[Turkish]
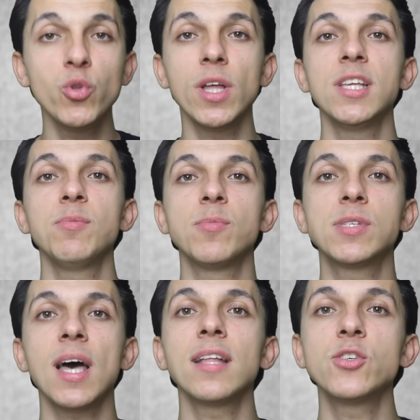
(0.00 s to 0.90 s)
Bu dediğim gibi
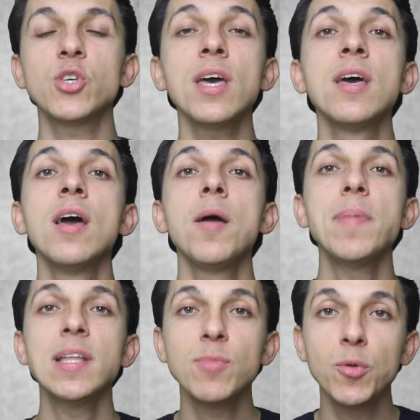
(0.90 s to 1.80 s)
sadece
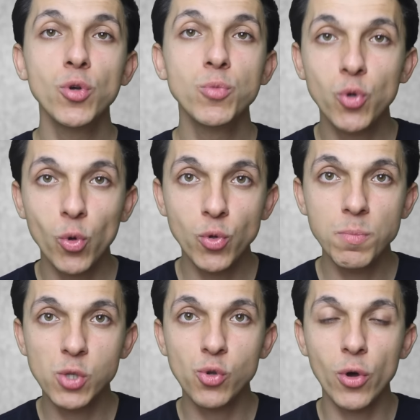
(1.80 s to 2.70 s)
benim de duymuş olduğum bir